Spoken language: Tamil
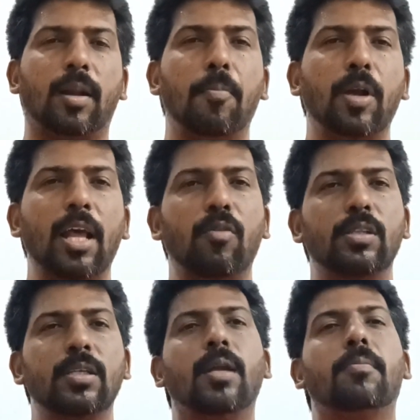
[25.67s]
ரொம்ப நேரம்
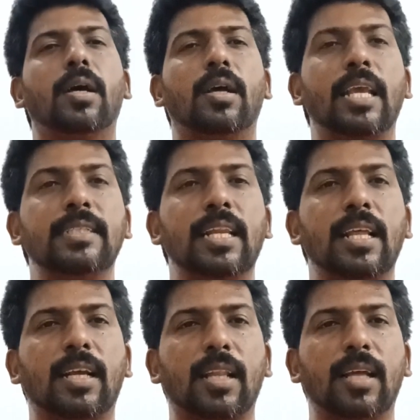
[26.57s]
வந்து நம்ம ஏசியில்
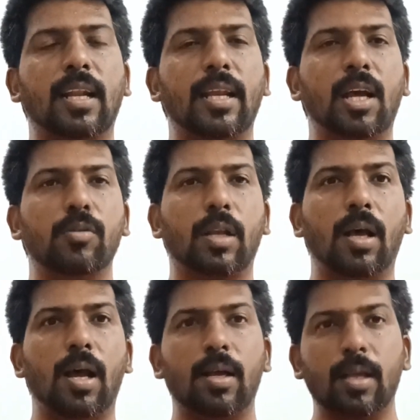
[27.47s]
இருக்கிறதுனால என்ன
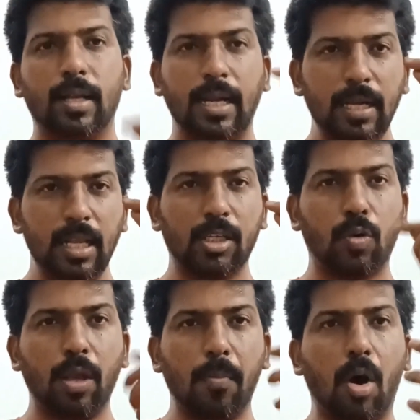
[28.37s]
ஆகுதுன்னா கண்ணில்
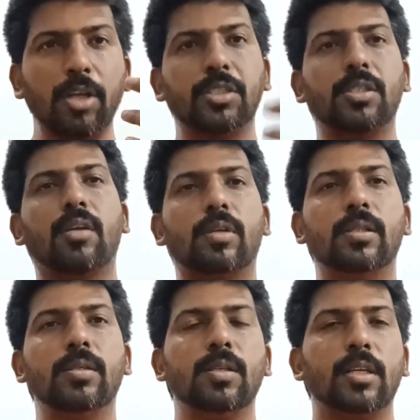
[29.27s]
இருக்கக்கூடிய மாய்ஸ்சர்
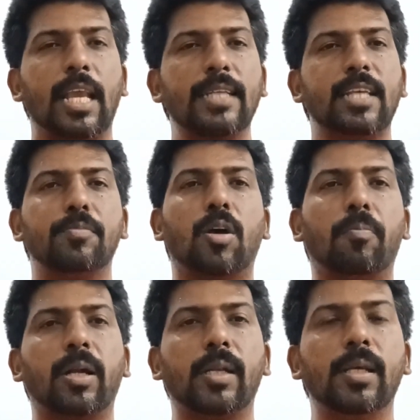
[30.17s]
வந்து ஏசி
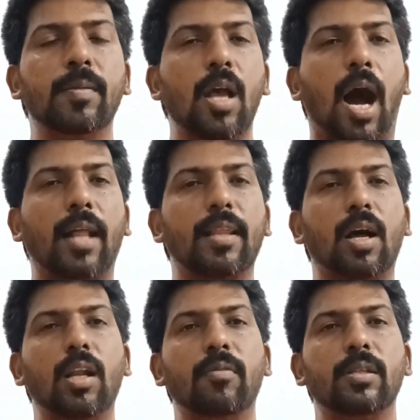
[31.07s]
அப்சார்ப் பண்ணிடுது
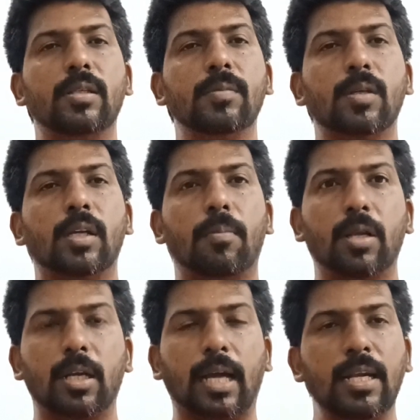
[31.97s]
அதனால வந்து
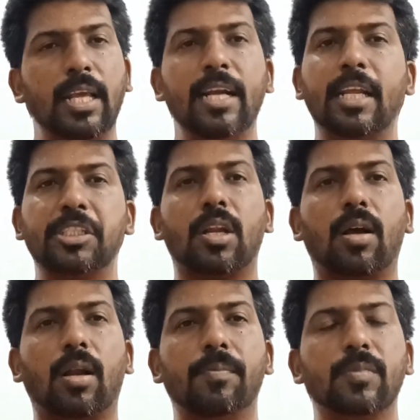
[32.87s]
நம்மளுக்கு கண்ணில் இரிட்டேஷன்
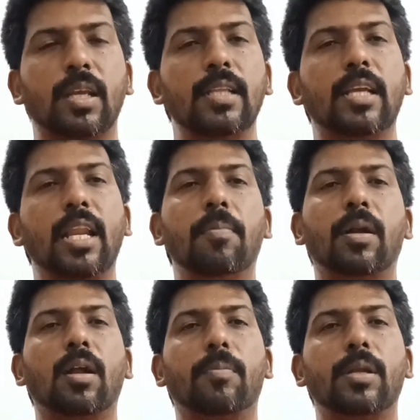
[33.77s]
ஆகலாம் இதுக்கு என்ன
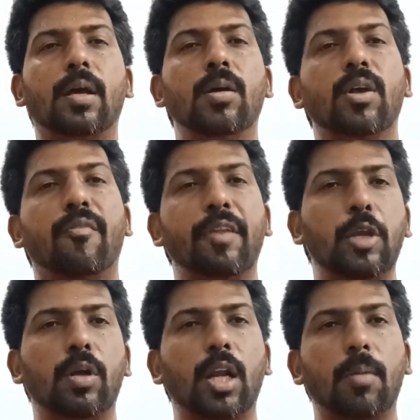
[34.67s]
பண்ணலாம் அப்படின்னா
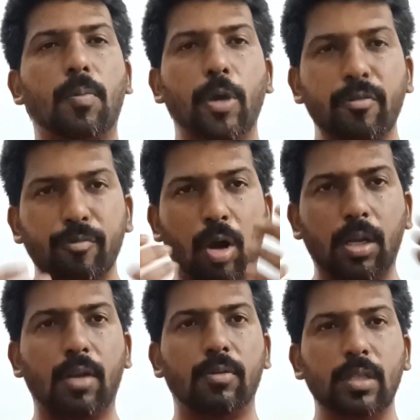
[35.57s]
ஃப்ரீக்வெண்ட்டாக நம்ம போய்
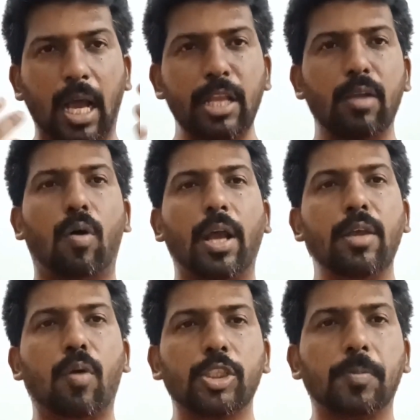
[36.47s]
வாட்டரில் வந்து ஐயில்
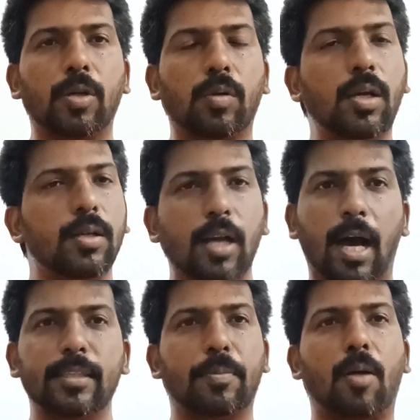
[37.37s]
ஐயை வாஷ் பண்ணோம்னா
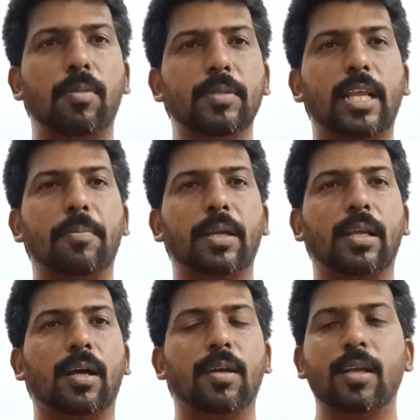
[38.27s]
அந்த ப்ராப்ளமை சரி
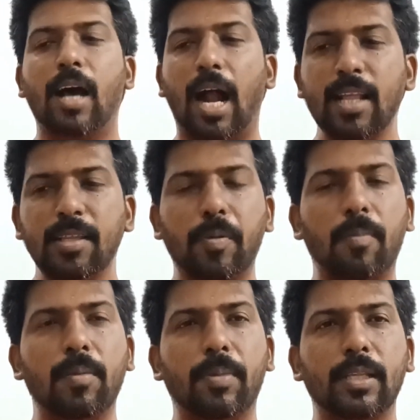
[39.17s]
பண்ணிக்கலாம் அடுத்த
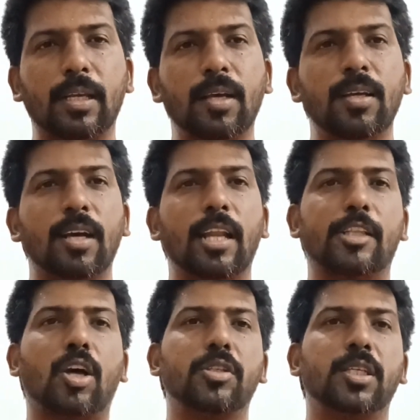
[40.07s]
ப்ராப்ளம் பார்த்தீங்கன்னா
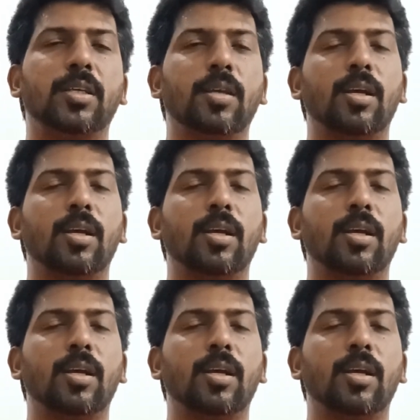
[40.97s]
லெத்தார்ஜி